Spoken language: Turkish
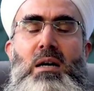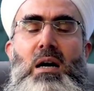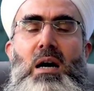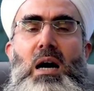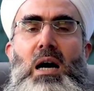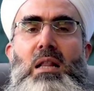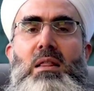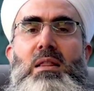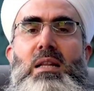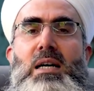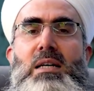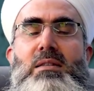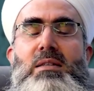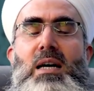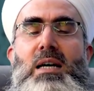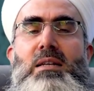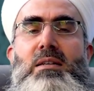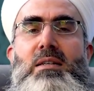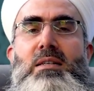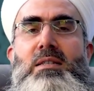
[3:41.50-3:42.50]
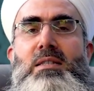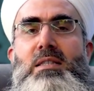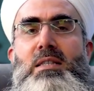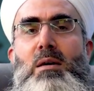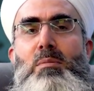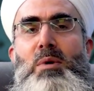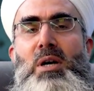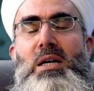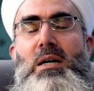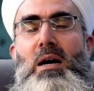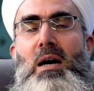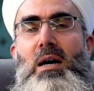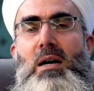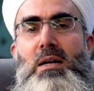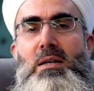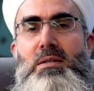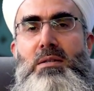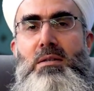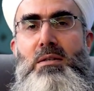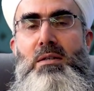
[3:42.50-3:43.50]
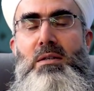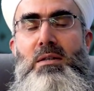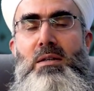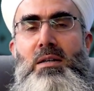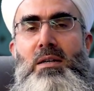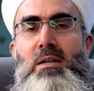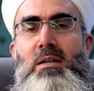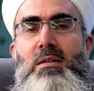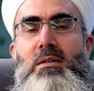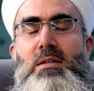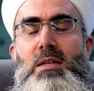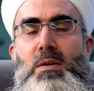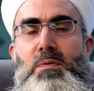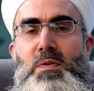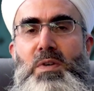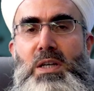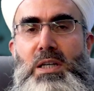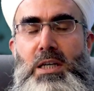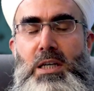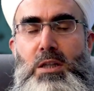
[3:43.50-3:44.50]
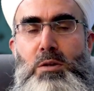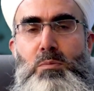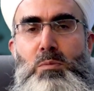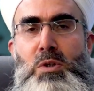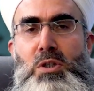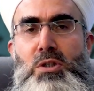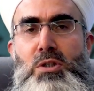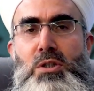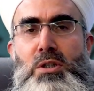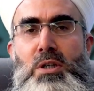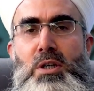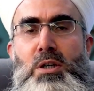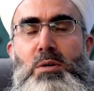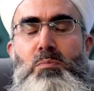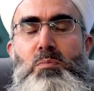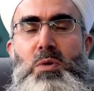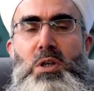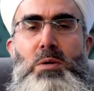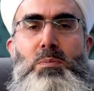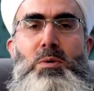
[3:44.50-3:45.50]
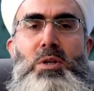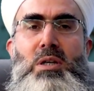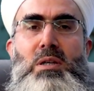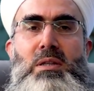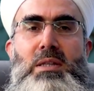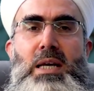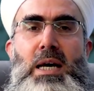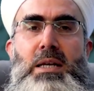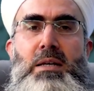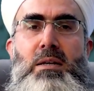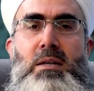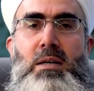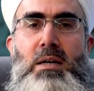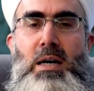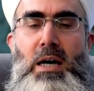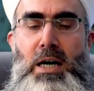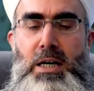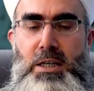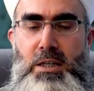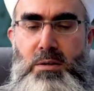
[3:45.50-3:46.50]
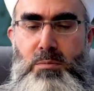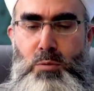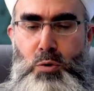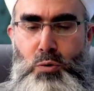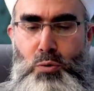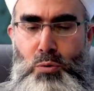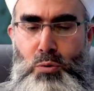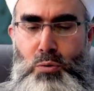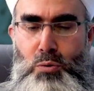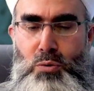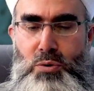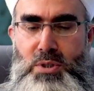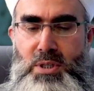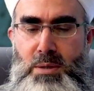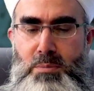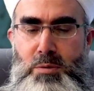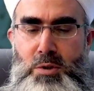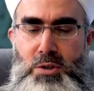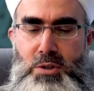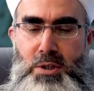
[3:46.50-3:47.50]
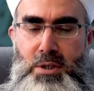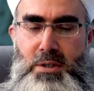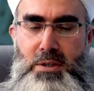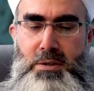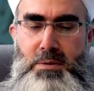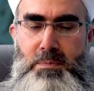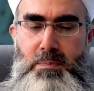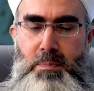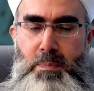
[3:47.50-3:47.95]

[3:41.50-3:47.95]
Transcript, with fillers: Allah'tan istemek arasını tefrik etmiş, birbirinden ayırmış oluruz demiştik.